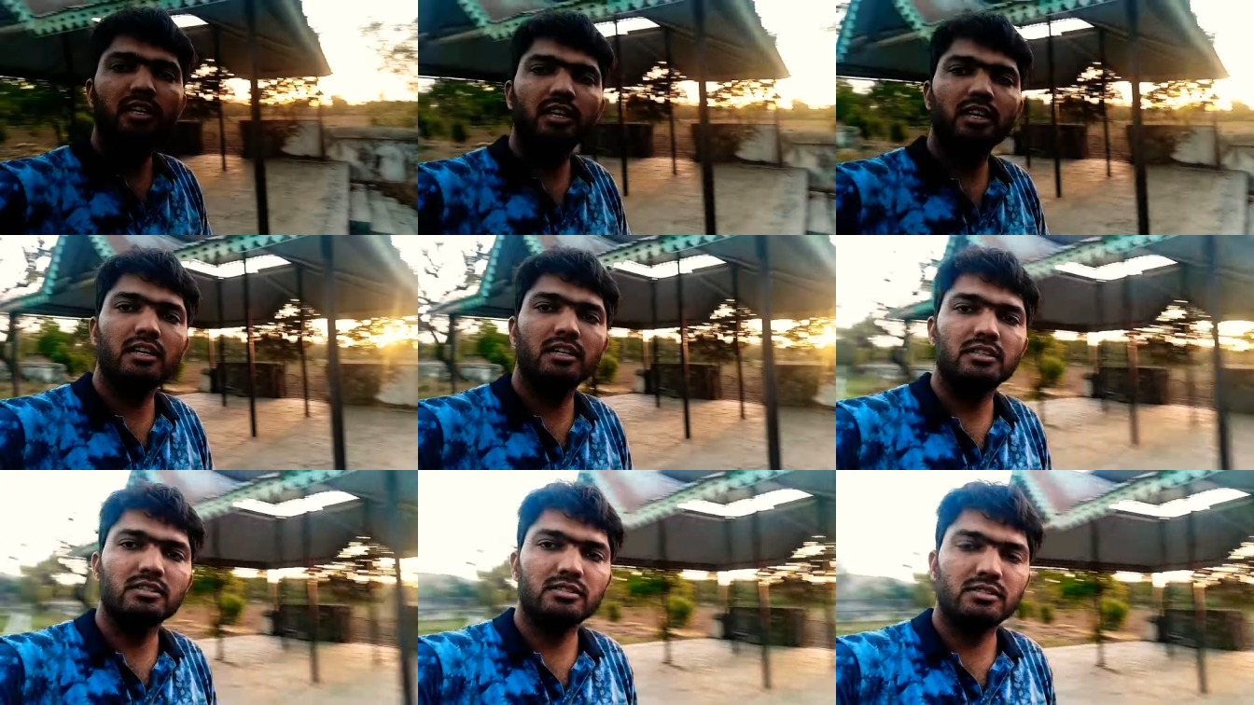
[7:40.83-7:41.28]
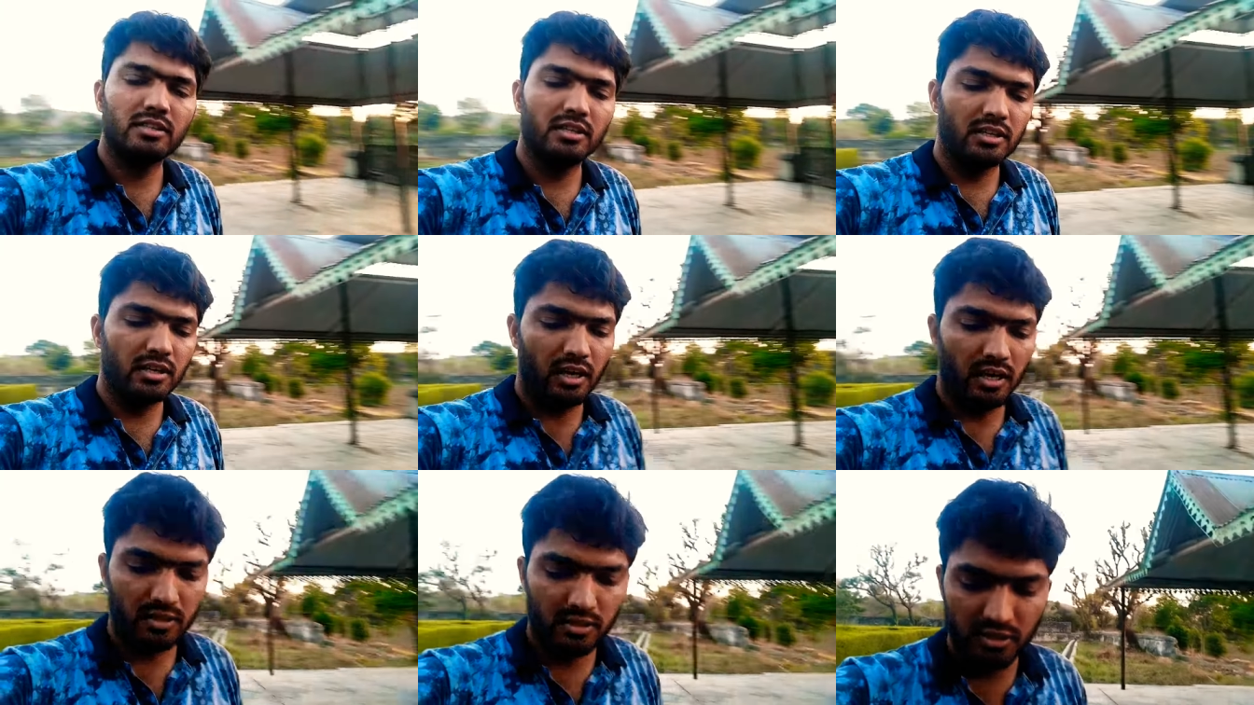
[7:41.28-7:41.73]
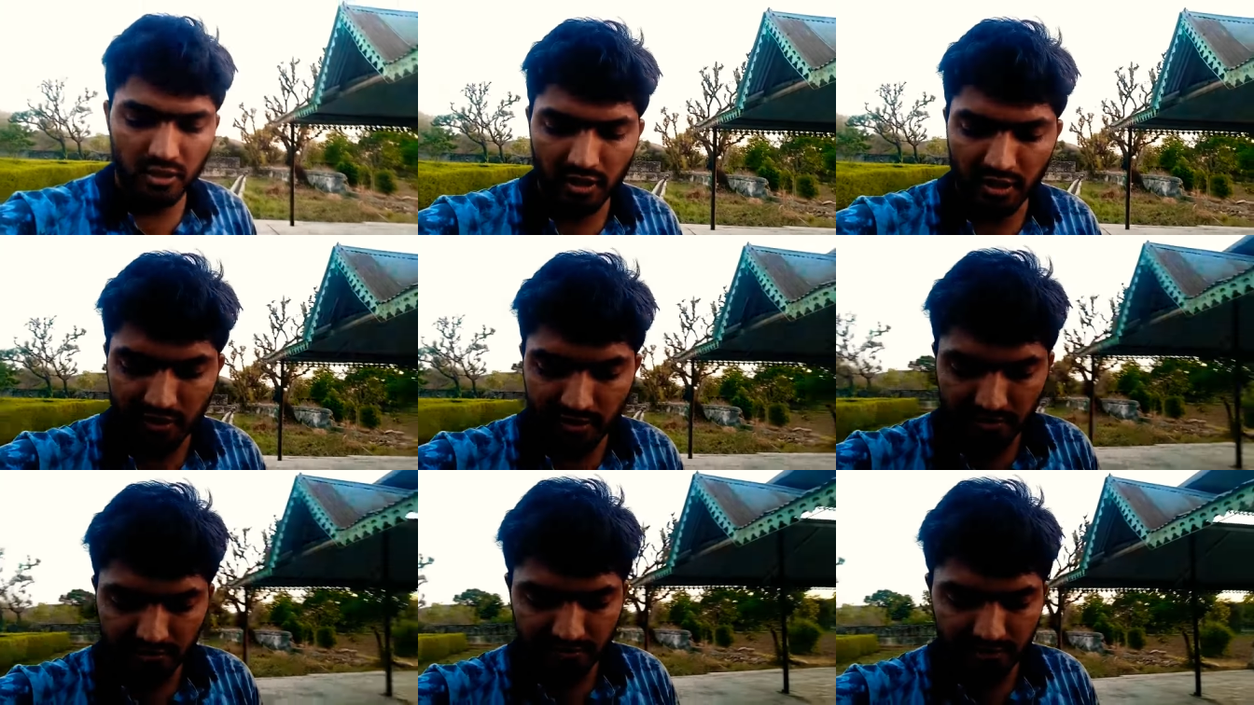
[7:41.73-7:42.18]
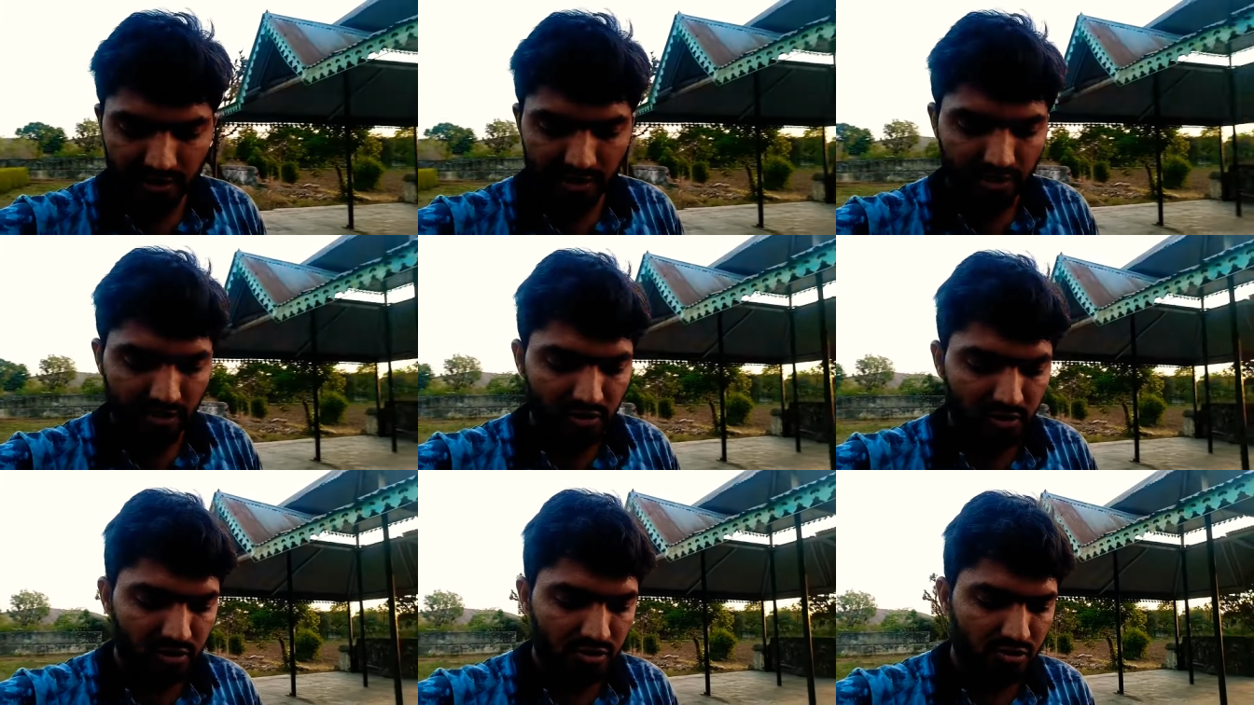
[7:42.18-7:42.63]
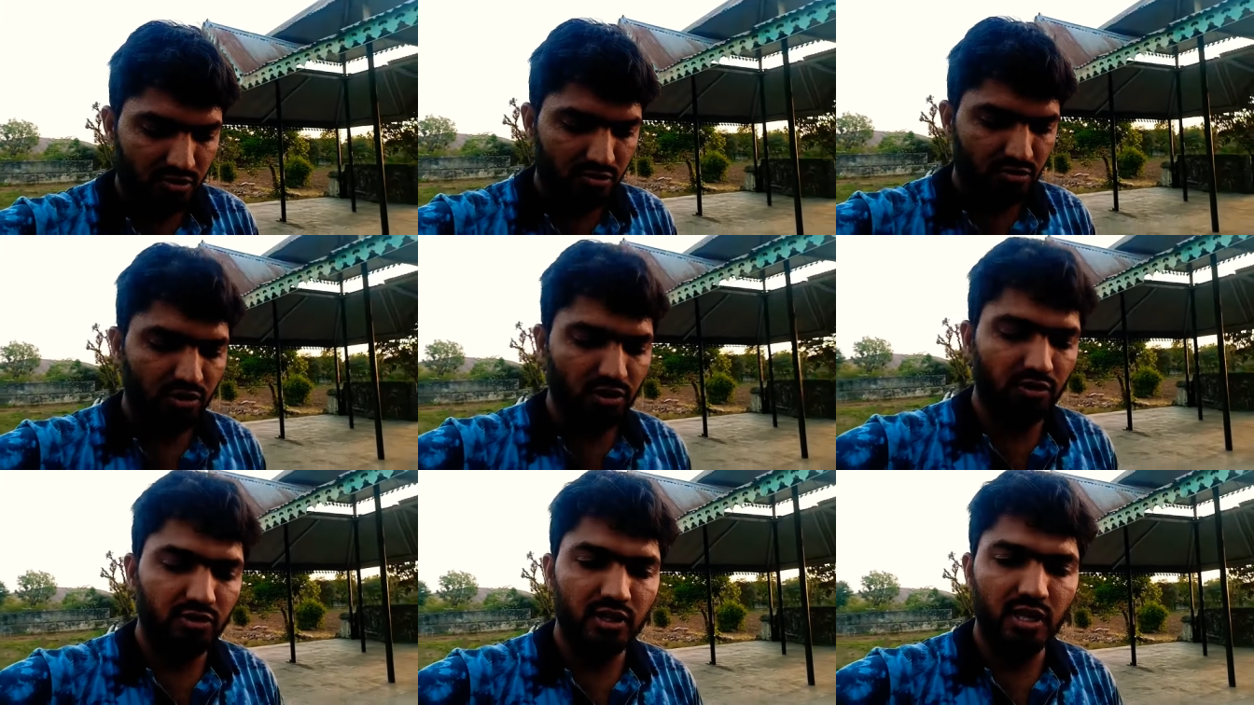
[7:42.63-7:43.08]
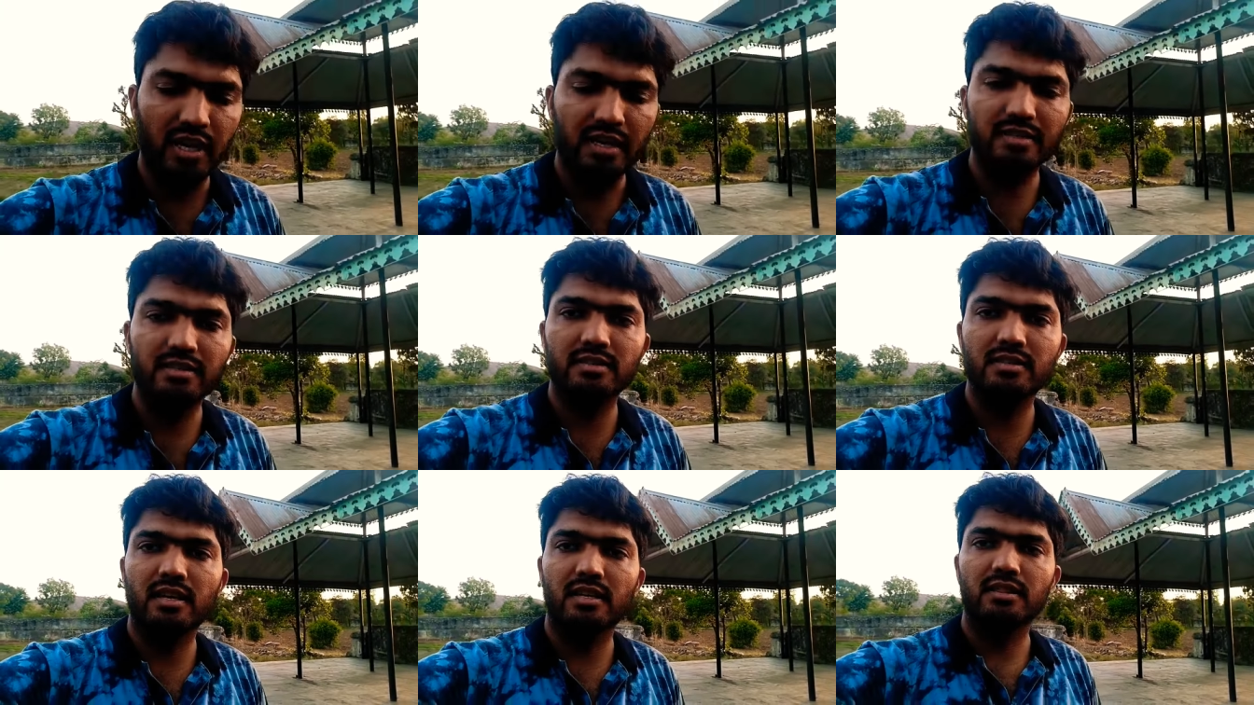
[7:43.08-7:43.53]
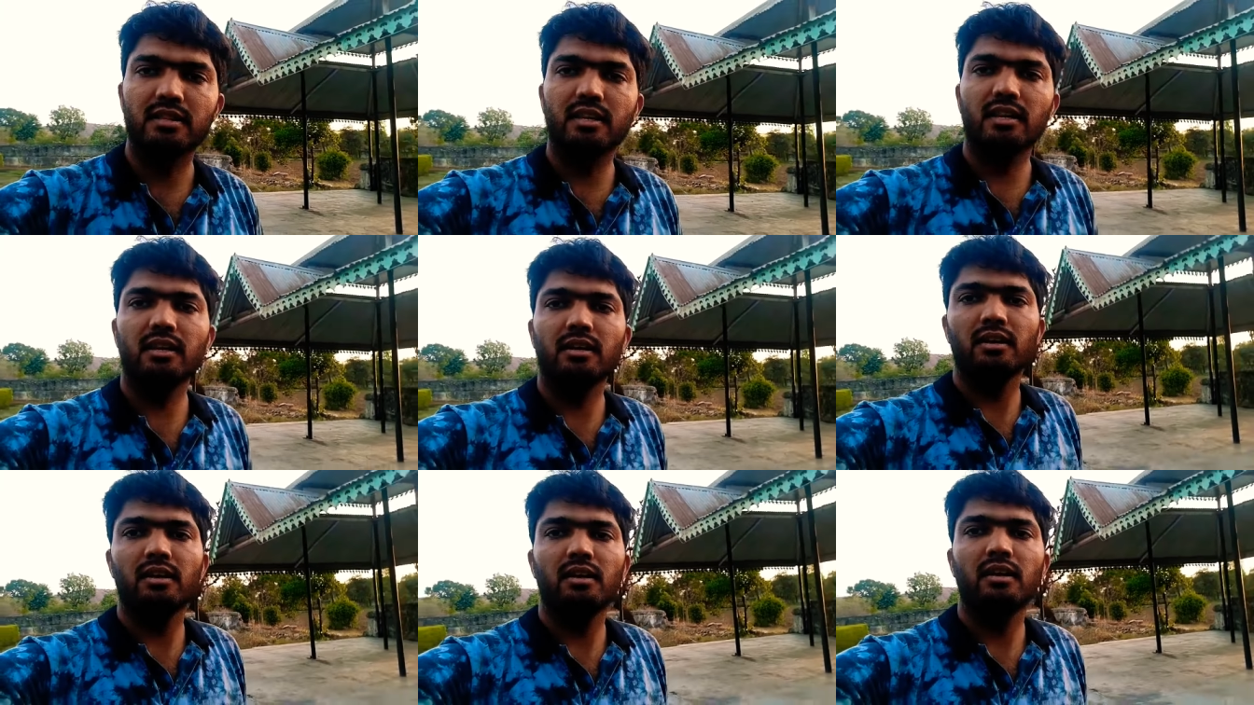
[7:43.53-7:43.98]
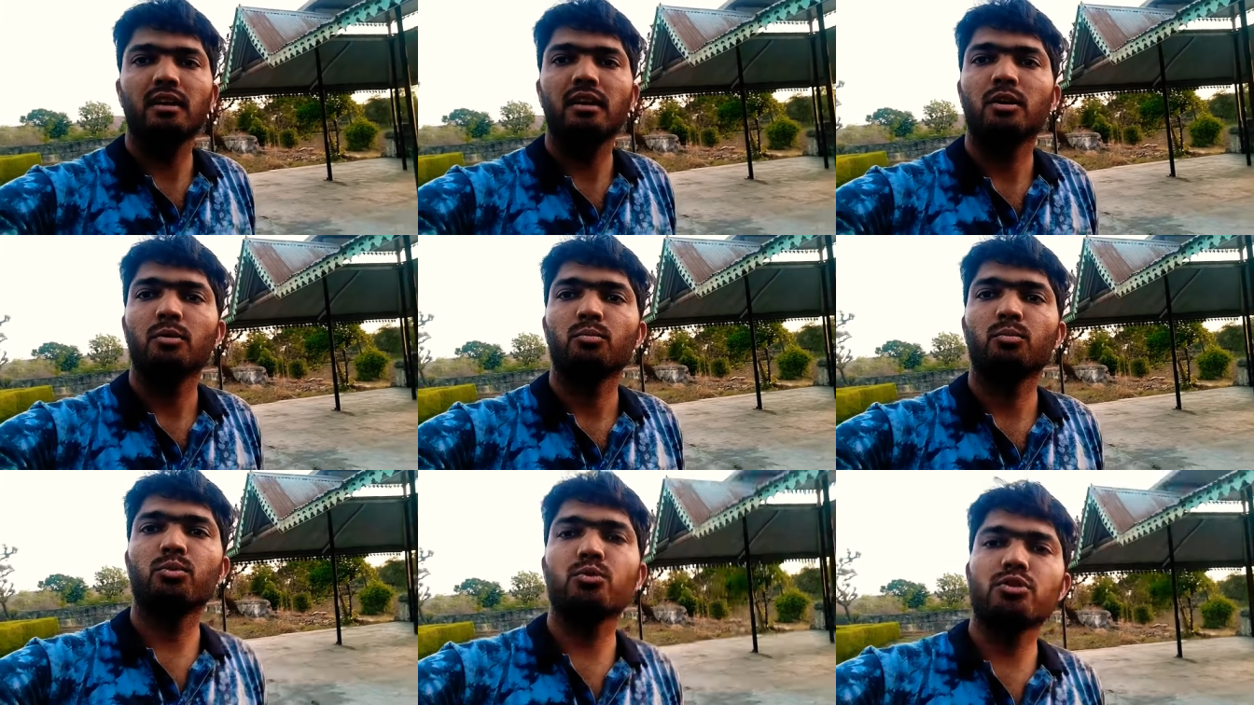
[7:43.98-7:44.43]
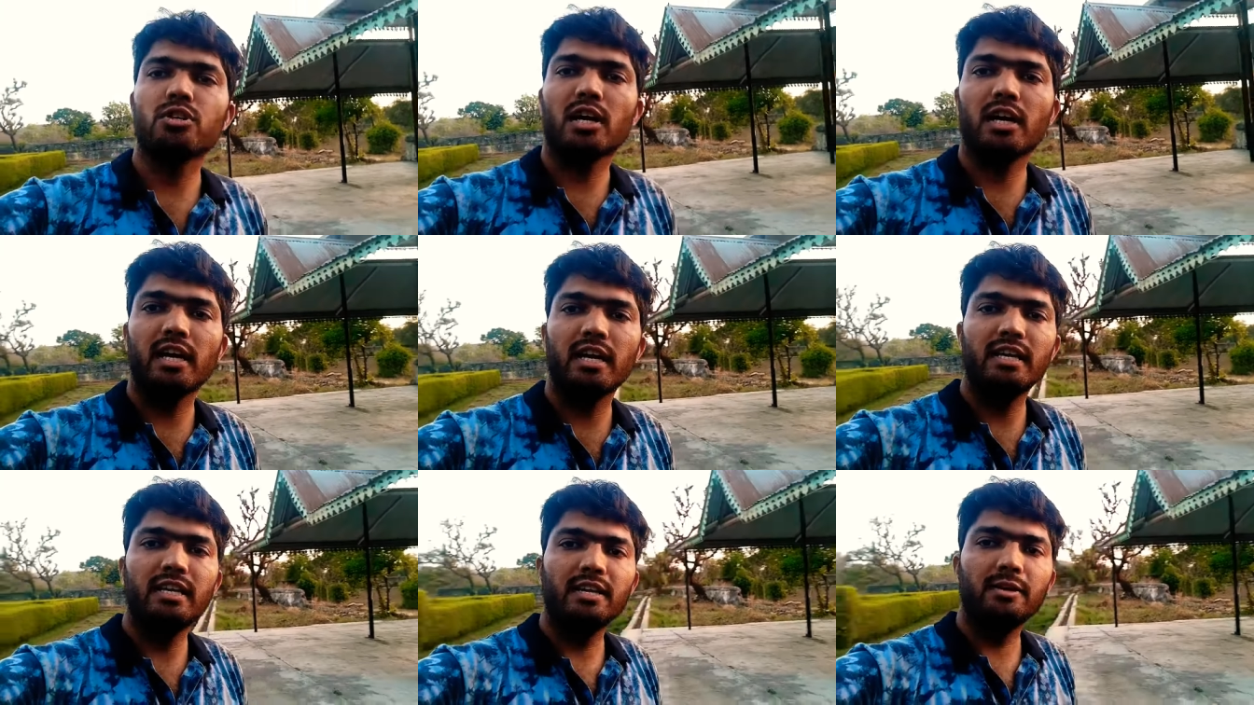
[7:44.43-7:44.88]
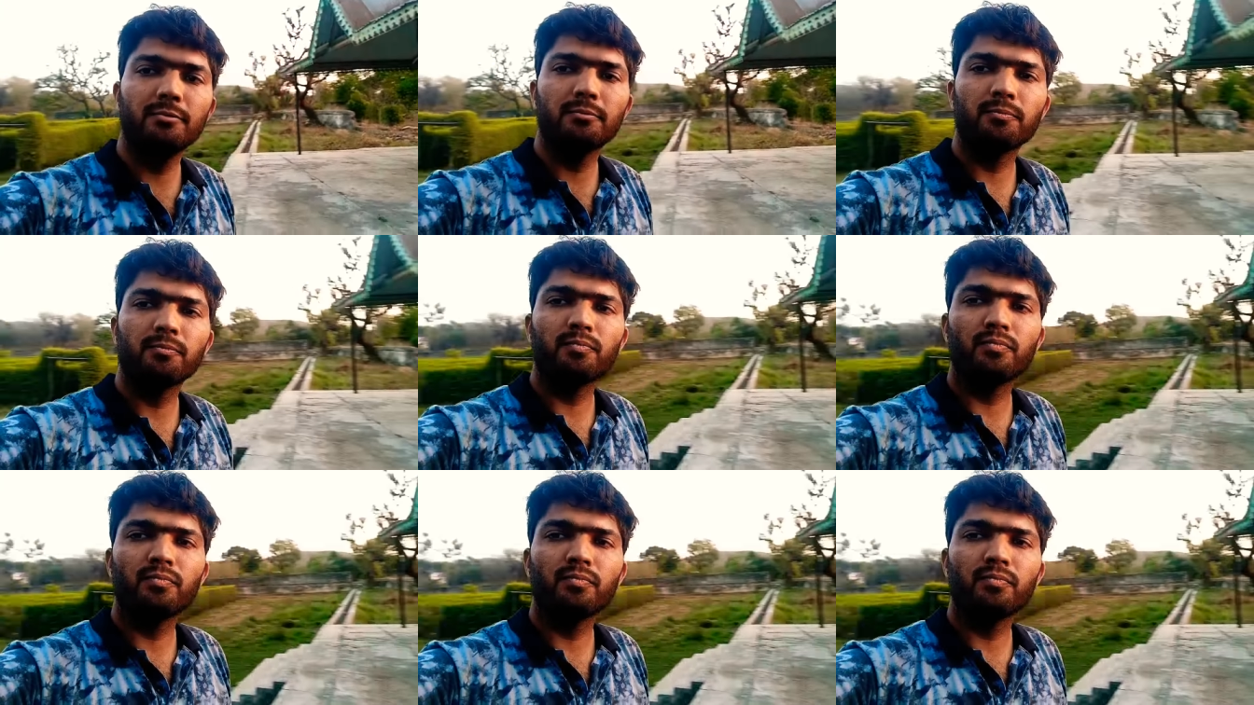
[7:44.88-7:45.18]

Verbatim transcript: ये श्रीनाथ जी के फ्लावर्स जो है यहाँ से जाते हैं पूजा के लिए